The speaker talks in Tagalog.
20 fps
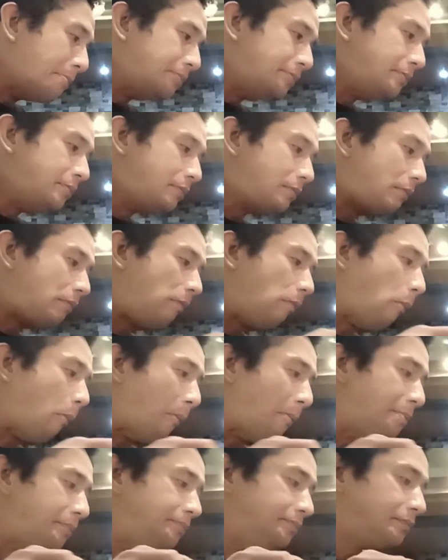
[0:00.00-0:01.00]

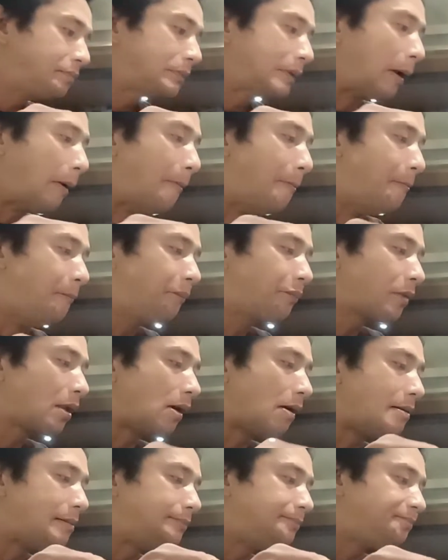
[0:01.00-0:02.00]
yan hmm?
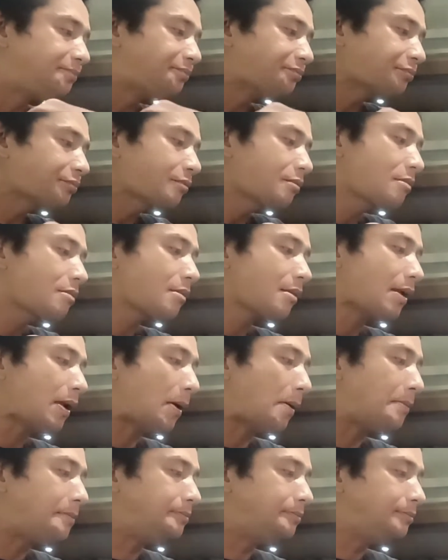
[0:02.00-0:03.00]
pakita ko nga
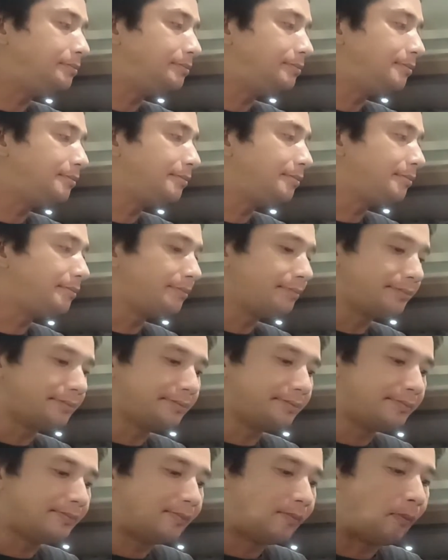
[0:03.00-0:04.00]
hmm, diba
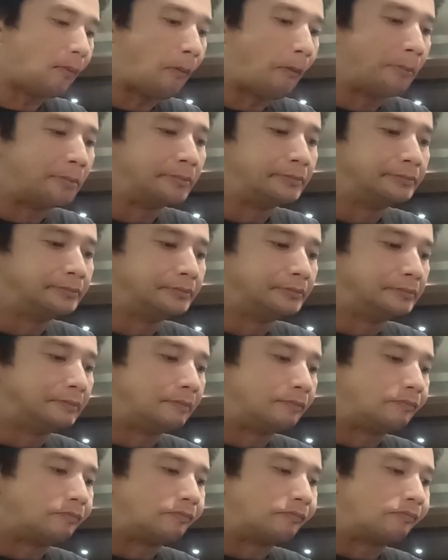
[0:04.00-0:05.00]
nakadalawa ako
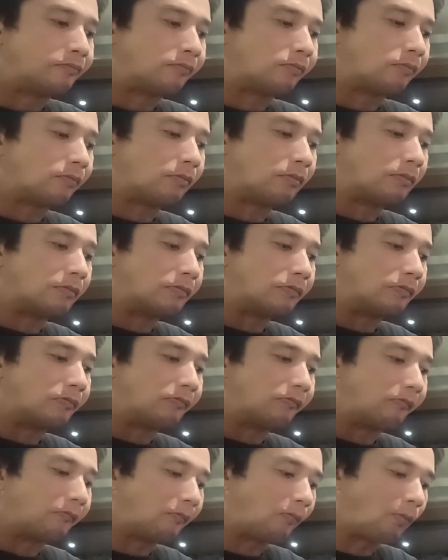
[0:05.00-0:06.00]
hmm.
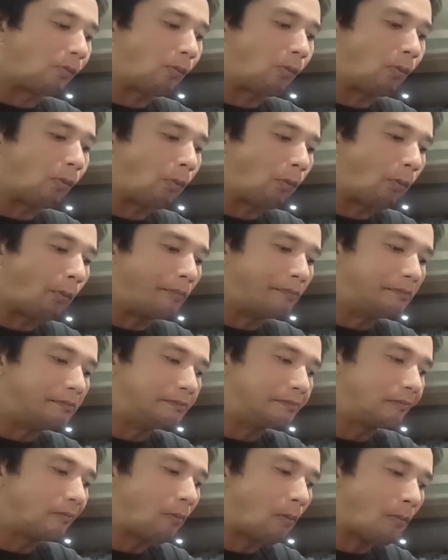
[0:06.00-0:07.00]
pero
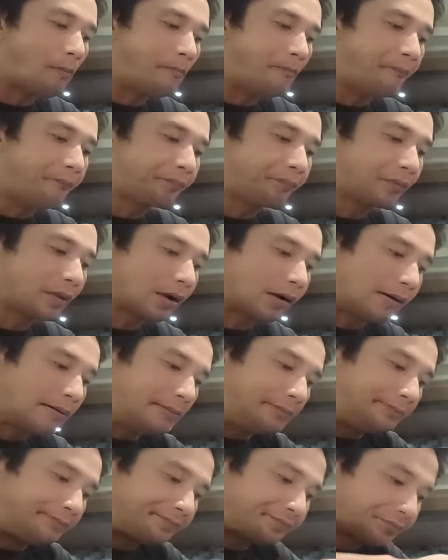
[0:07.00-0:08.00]
busog na ako dyan
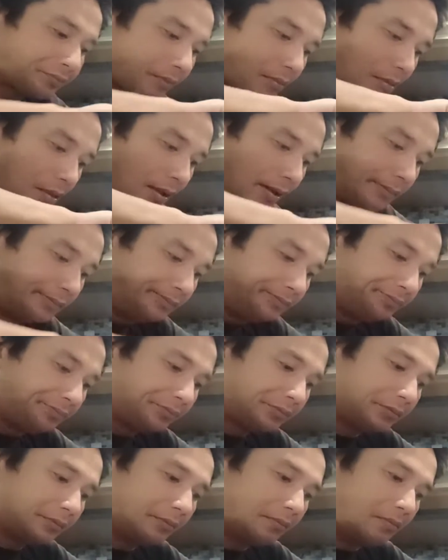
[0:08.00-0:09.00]
kapartner ah
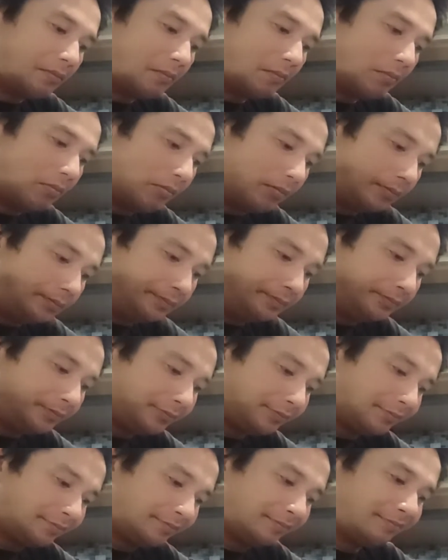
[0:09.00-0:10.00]
ito
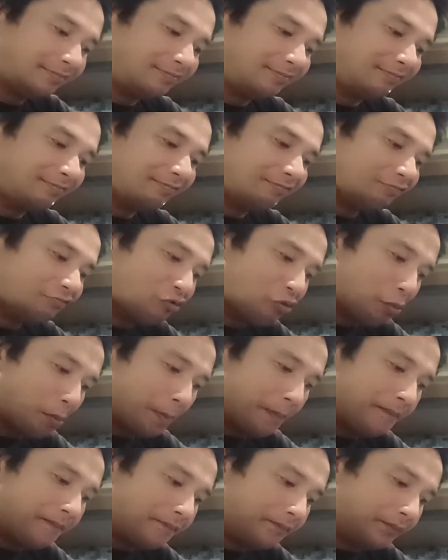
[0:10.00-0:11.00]
naman
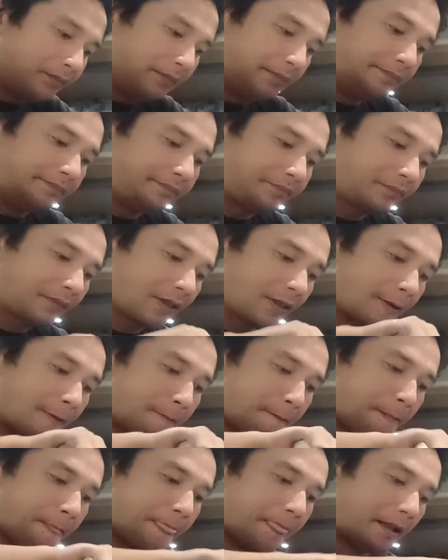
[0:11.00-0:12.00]
napakalutong ng balat
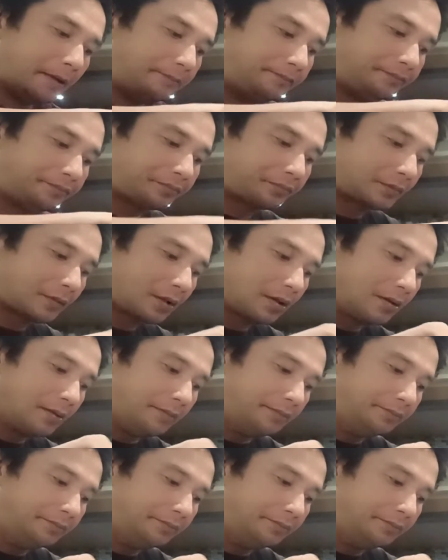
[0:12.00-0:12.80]
mga kapartner